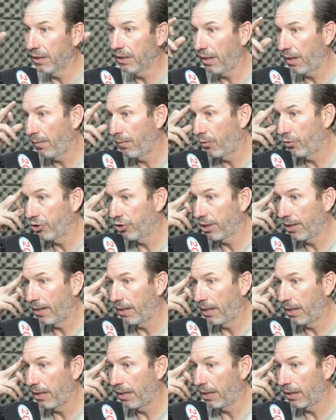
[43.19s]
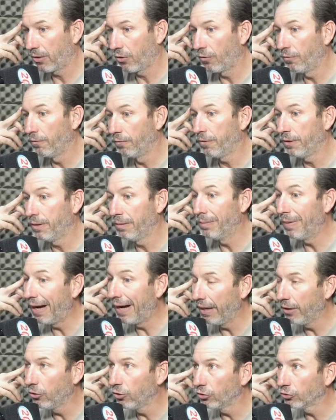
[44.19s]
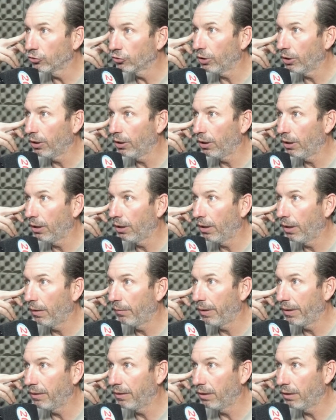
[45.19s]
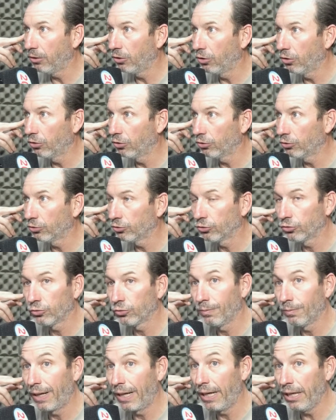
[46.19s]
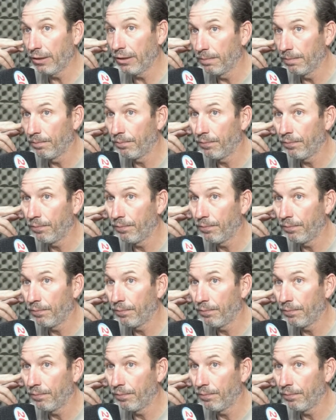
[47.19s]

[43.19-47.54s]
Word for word: Tenemos ya confirmados 22 ballet